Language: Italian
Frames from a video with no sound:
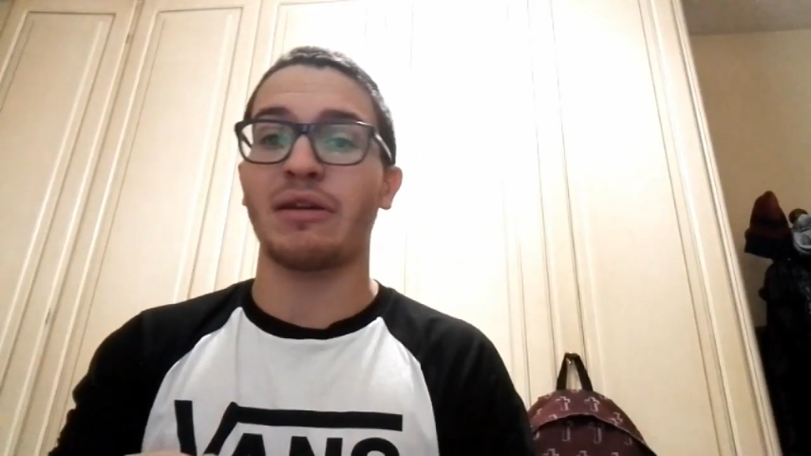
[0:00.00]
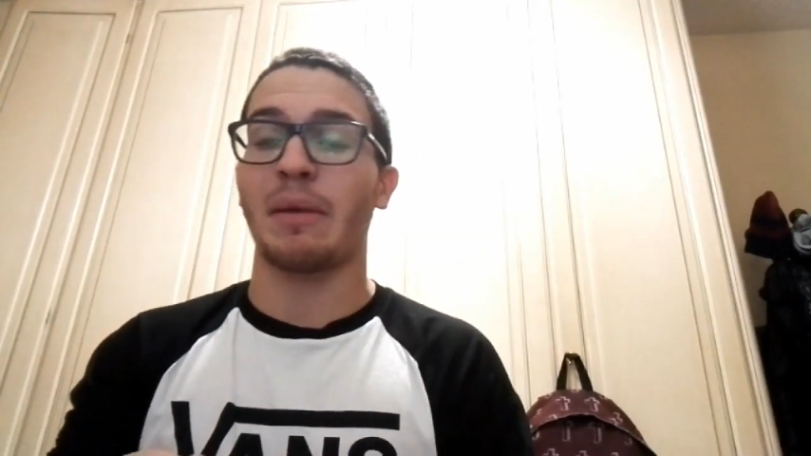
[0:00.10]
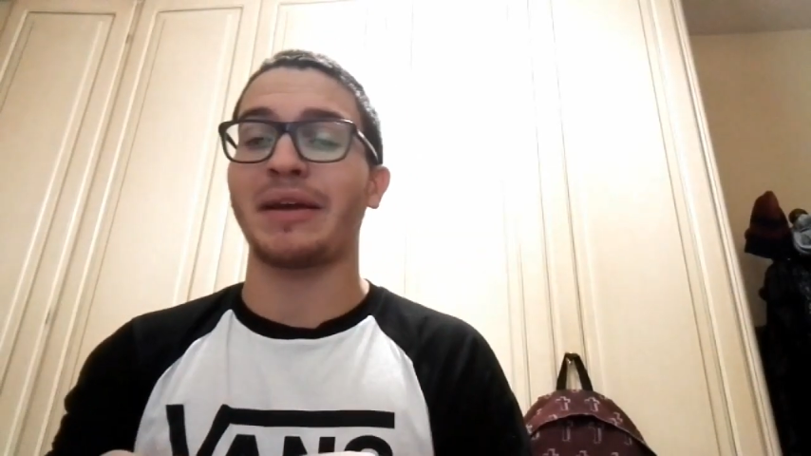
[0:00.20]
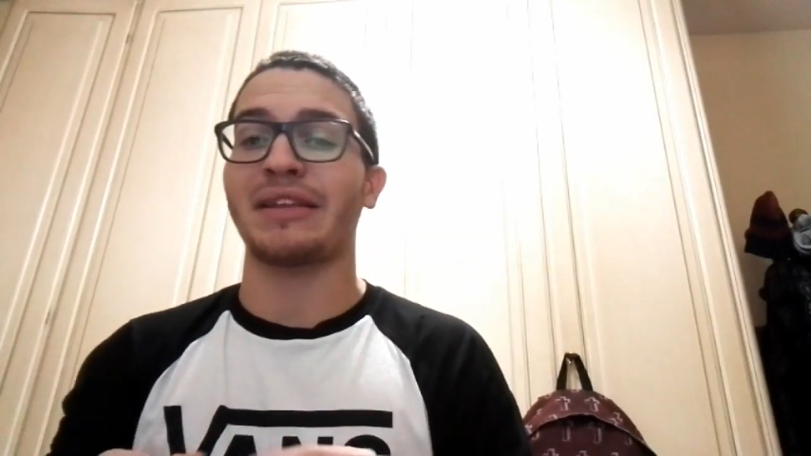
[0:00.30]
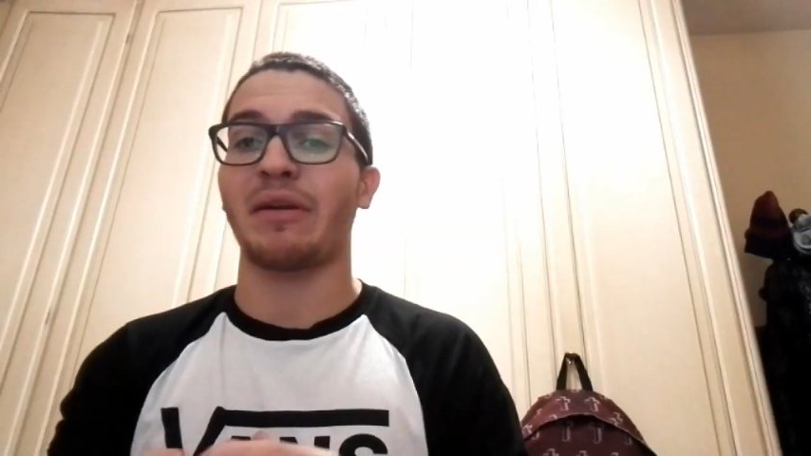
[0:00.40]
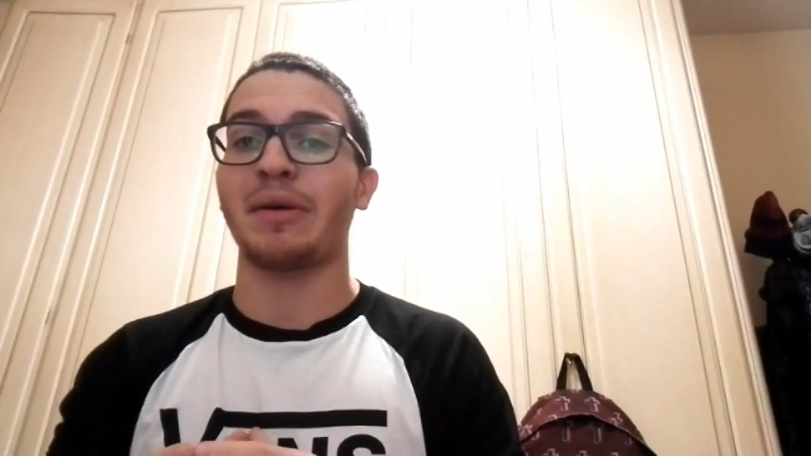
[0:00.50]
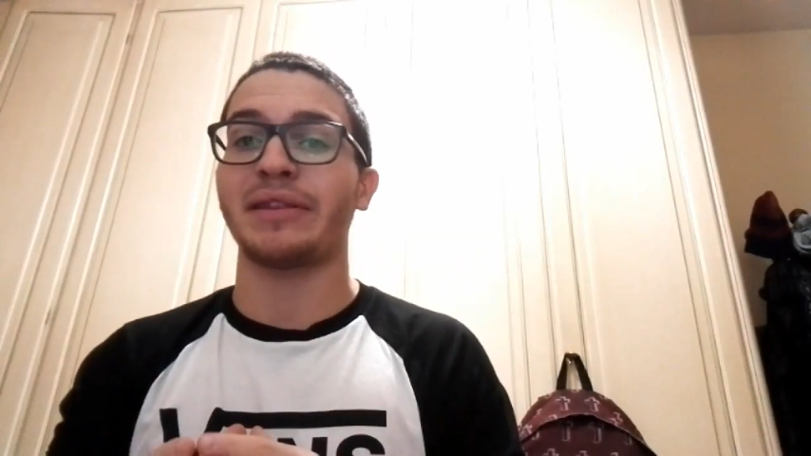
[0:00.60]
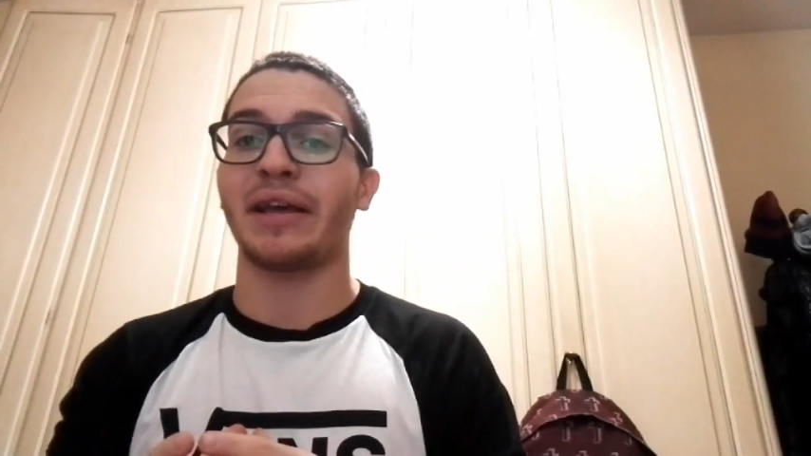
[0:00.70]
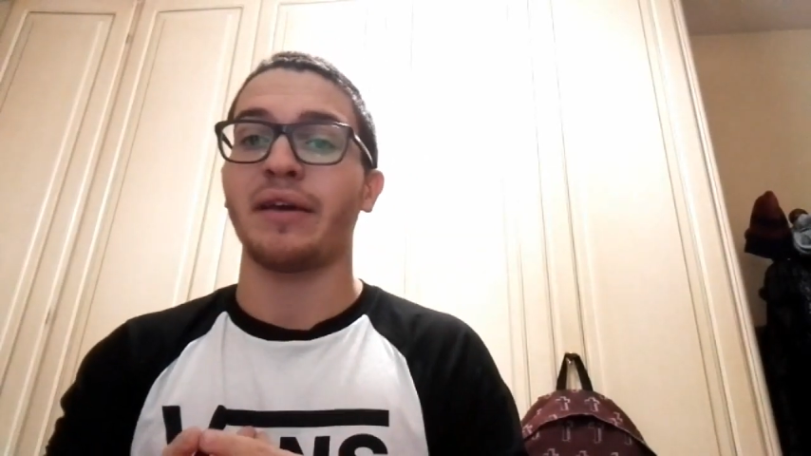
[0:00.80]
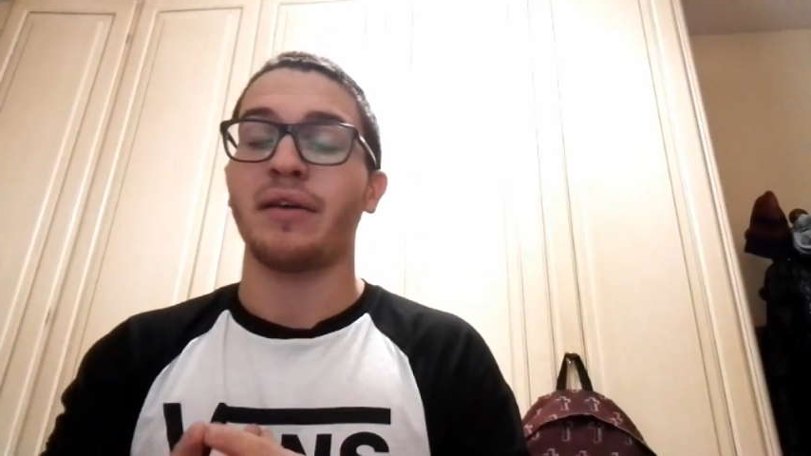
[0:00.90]
una partita
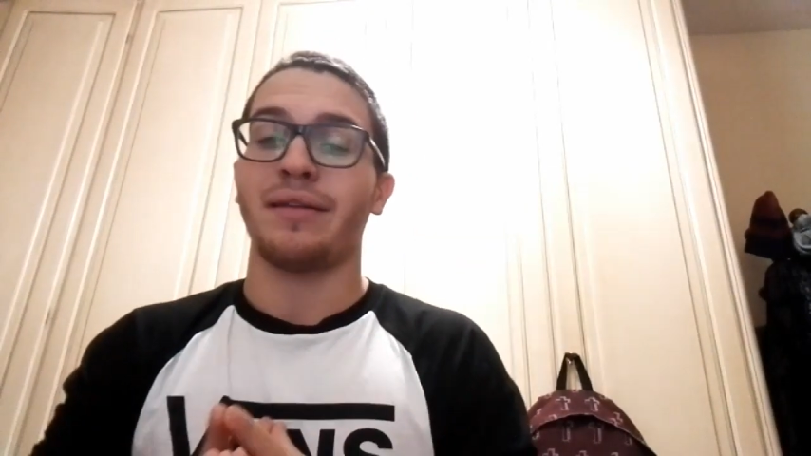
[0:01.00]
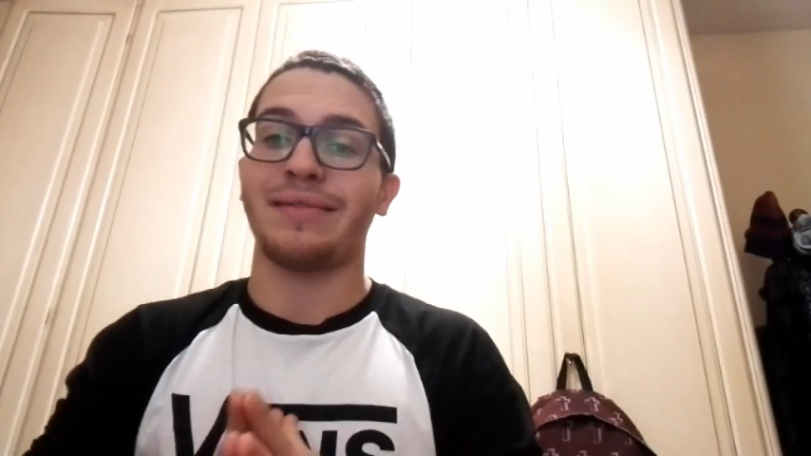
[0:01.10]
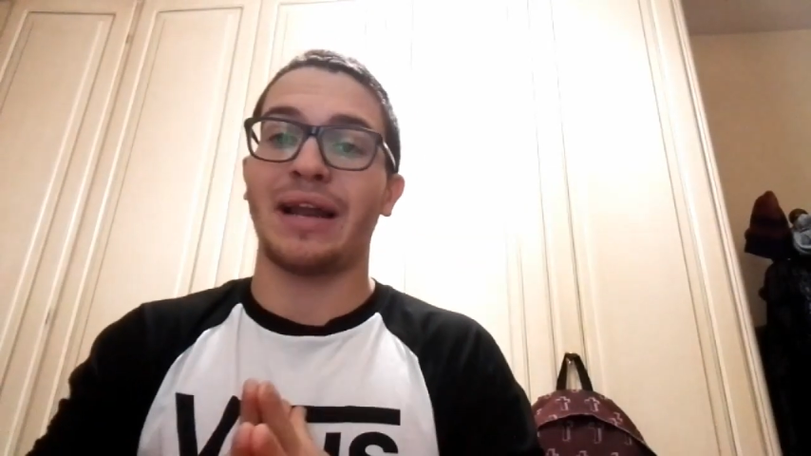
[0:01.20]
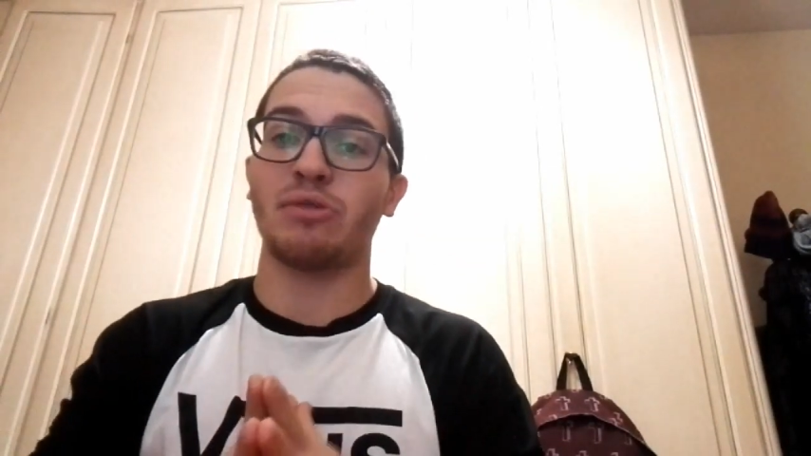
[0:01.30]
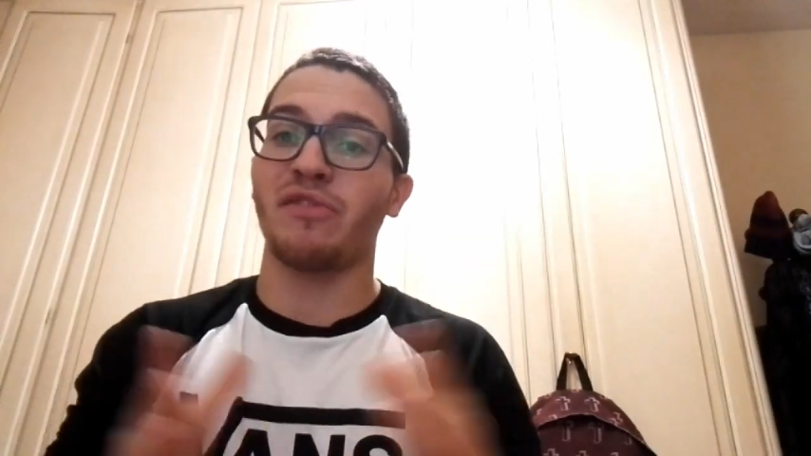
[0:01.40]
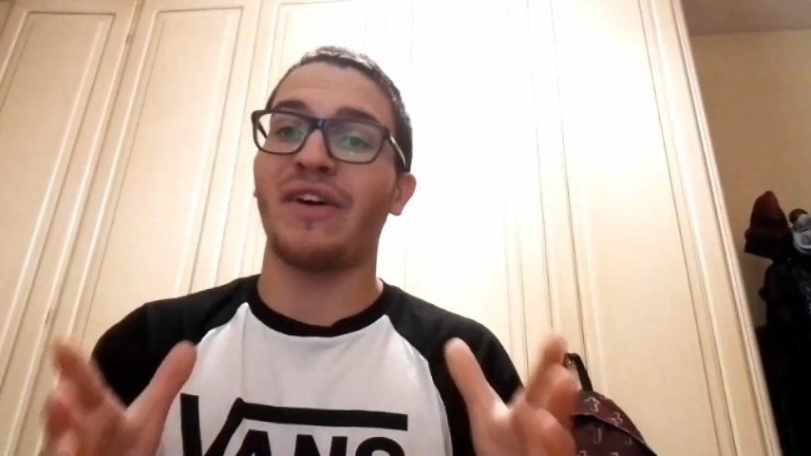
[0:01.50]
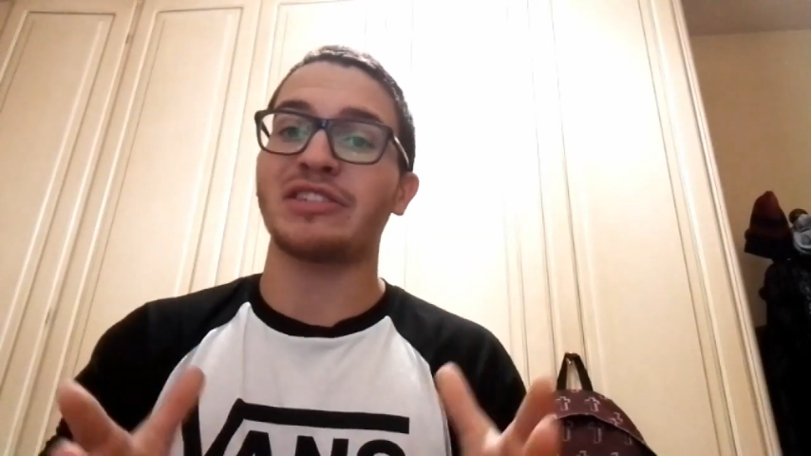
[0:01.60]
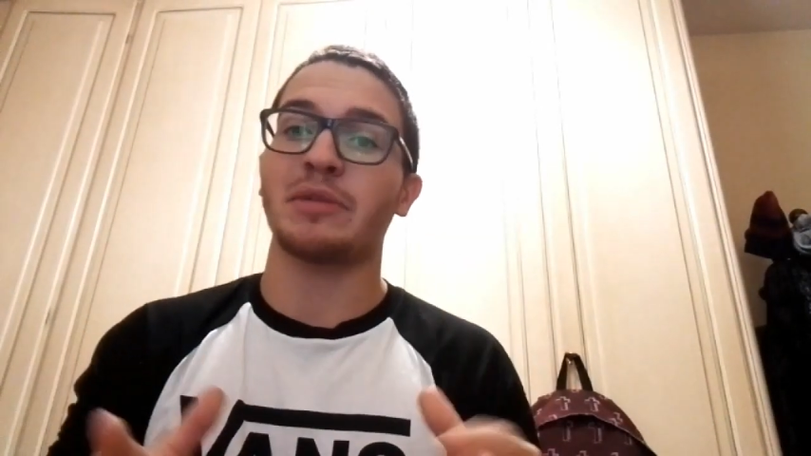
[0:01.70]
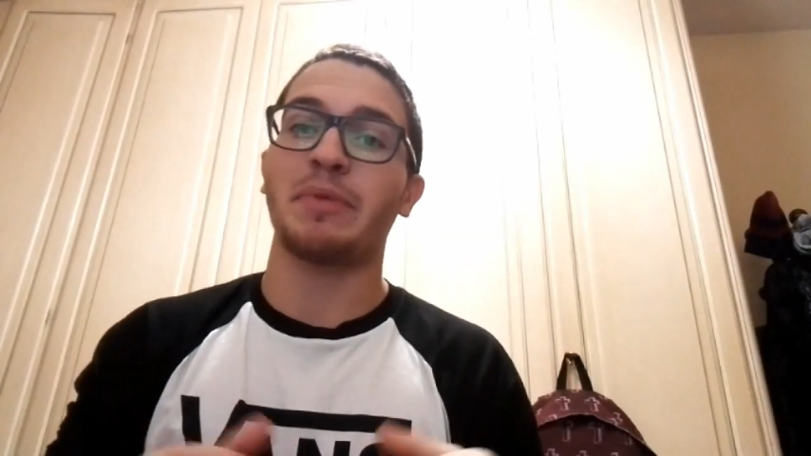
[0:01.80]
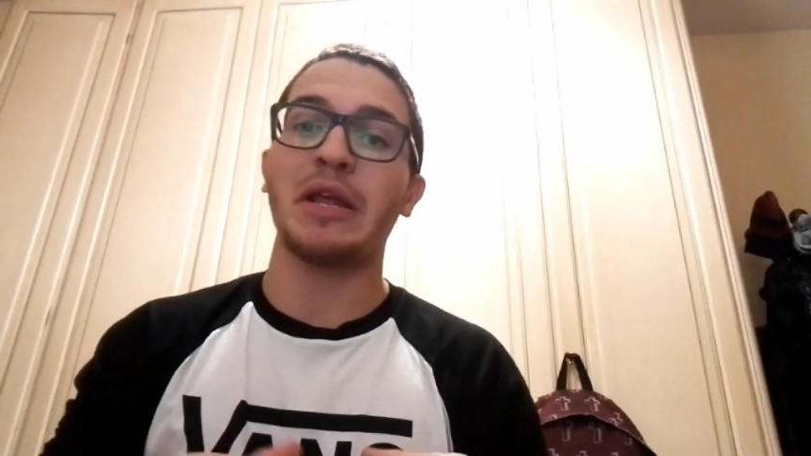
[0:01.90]
veramente dalle due facce.